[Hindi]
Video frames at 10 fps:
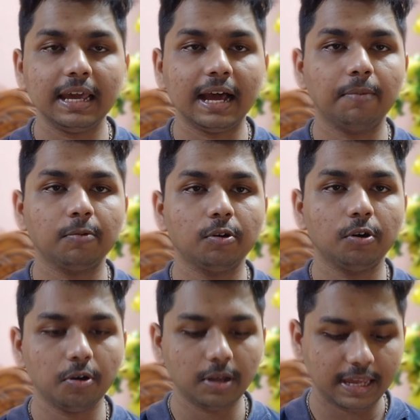आपको
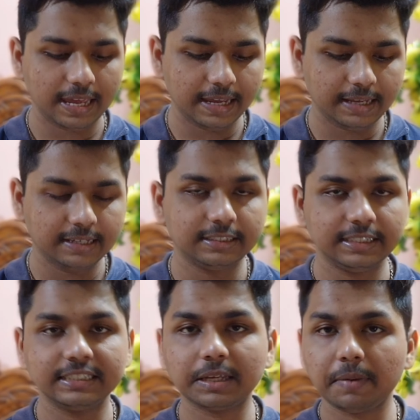एक
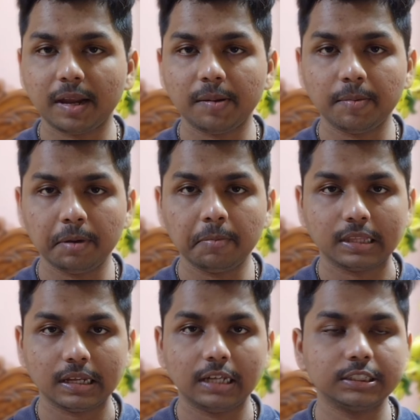चीज़ के बारे में मैं
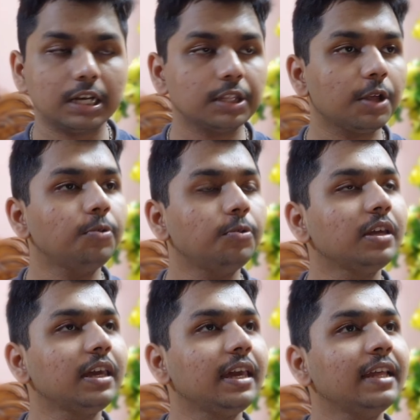बताना चाहता हूँ
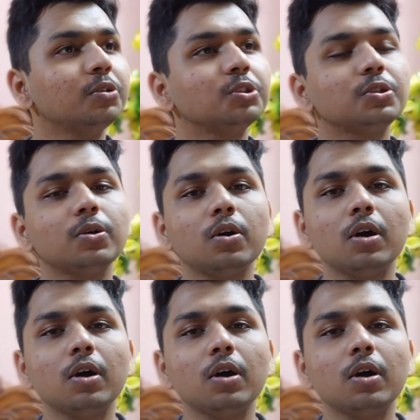कि दोस्तों